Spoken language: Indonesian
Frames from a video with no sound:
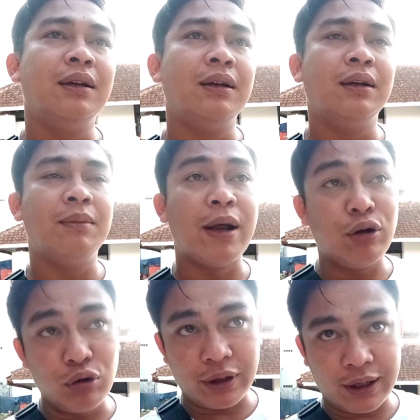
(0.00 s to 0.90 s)
eh,
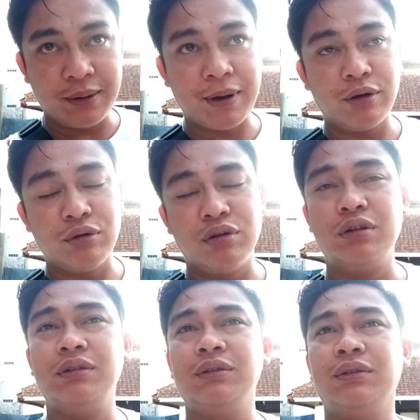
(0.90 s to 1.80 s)
Bandung ya di
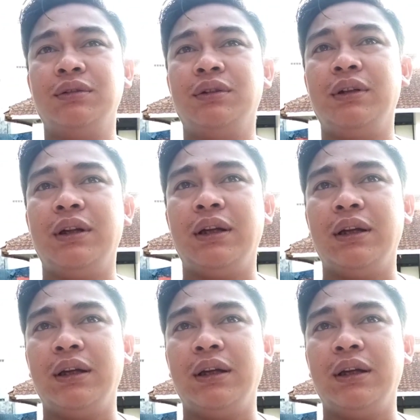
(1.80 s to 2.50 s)
Bandung di